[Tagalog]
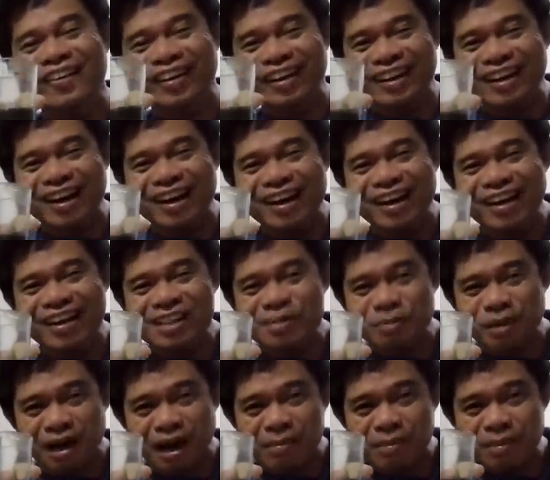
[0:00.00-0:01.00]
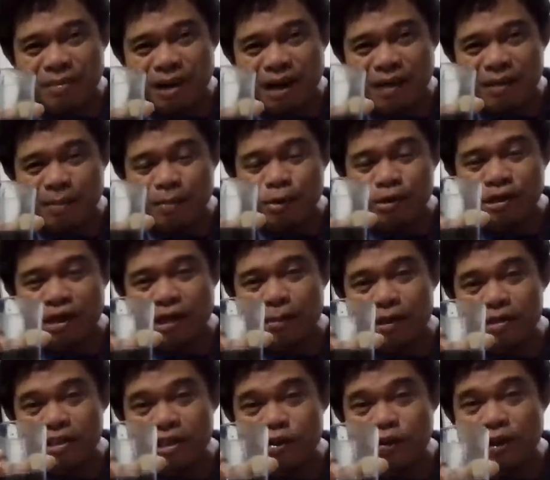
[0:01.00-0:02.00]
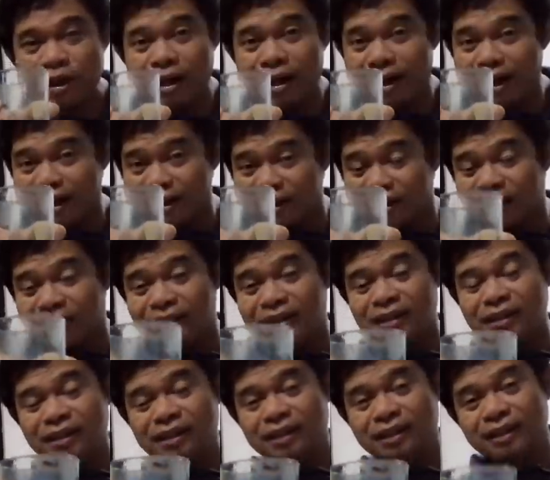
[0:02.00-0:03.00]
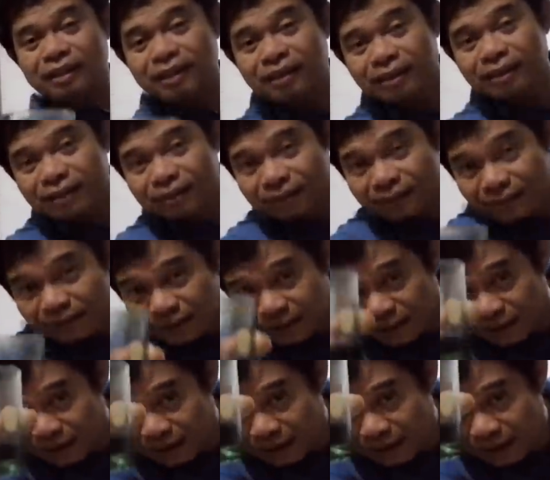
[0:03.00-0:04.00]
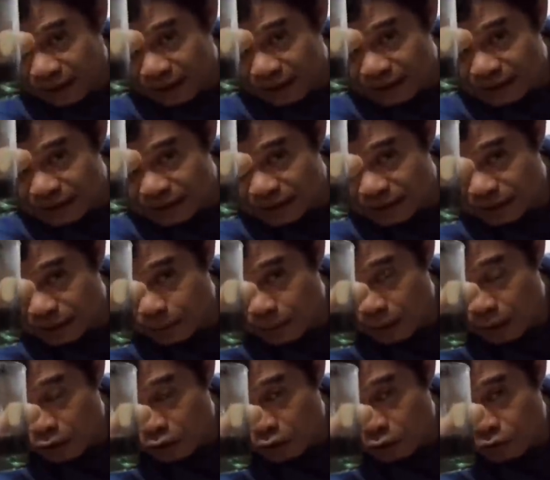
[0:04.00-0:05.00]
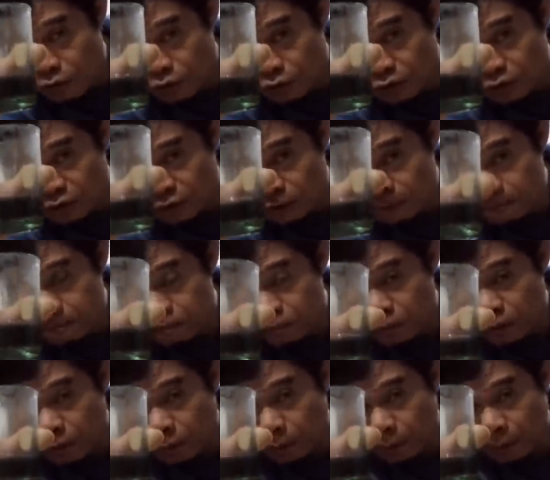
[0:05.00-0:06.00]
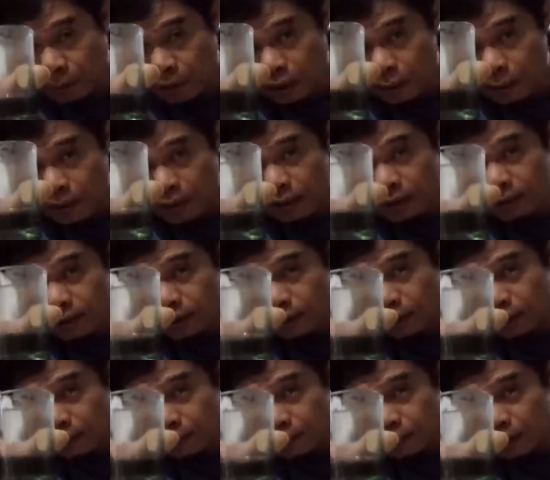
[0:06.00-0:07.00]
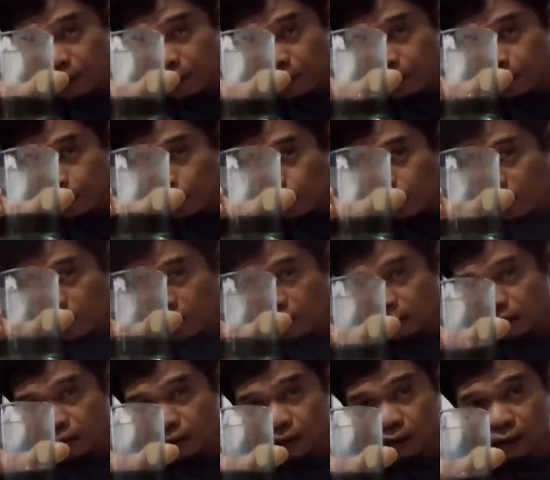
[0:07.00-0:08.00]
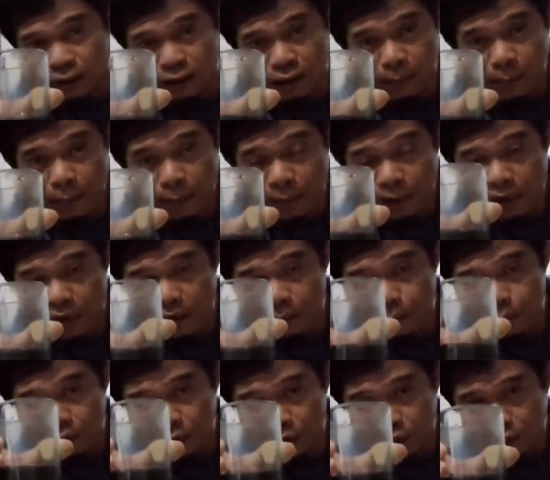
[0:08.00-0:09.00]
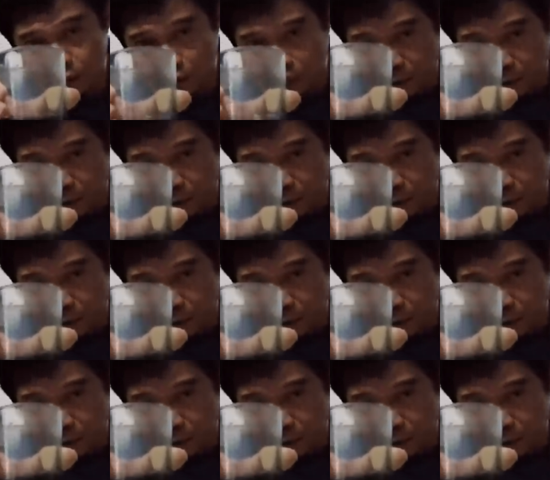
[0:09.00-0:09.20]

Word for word: okay guys, maraming maraming pong salamat sa inyong lahat. At uh, guys, uh, miracle fruit maraming uh, karamdaman po ang uh, napapagaling po nito.